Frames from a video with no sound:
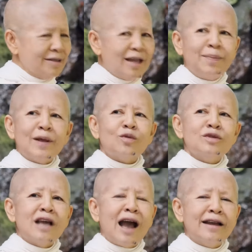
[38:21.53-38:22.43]
ถ้าเป็นคุ
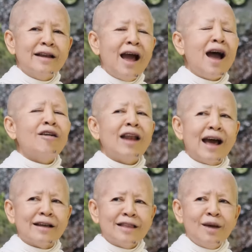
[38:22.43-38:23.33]
ณยายนะเอา
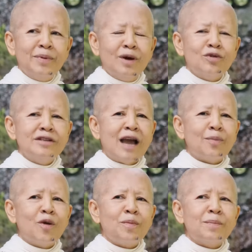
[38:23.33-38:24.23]
ละถ้าเผื่อคุณยาย
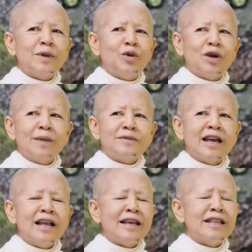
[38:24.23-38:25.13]
พอเป็นประโยชน์รับ
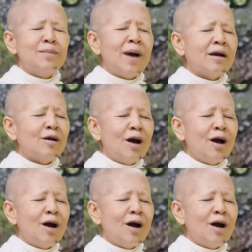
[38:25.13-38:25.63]
ใช้อะไรได้บ้าง